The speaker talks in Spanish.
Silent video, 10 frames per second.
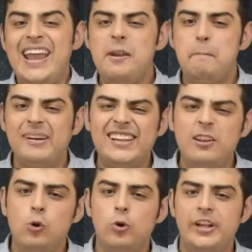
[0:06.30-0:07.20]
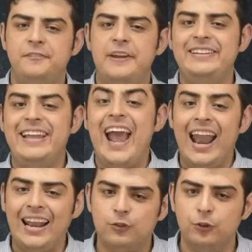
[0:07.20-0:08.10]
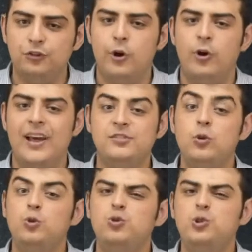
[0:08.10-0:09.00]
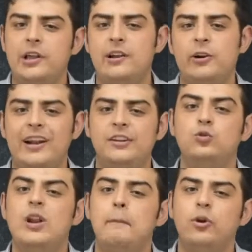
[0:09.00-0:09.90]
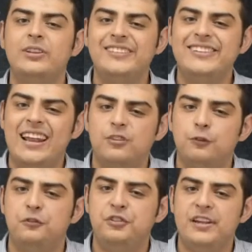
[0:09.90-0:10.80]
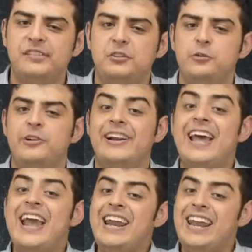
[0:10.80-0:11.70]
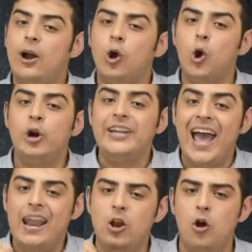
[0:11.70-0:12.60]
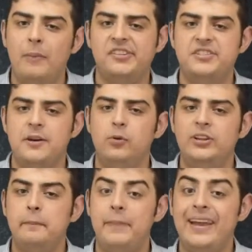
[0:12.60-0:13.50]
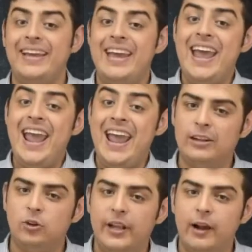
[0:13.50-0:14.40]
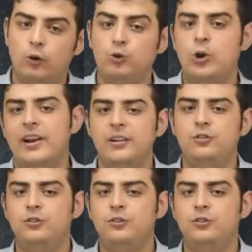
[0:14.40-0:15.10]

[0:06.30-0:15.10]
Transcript: El pasado lunes 20 a las 11 horas, un ciudadano realizó una protesta en las oficinas de Twitter en la colonia Lomas de Chapultepec, en donde acusó la red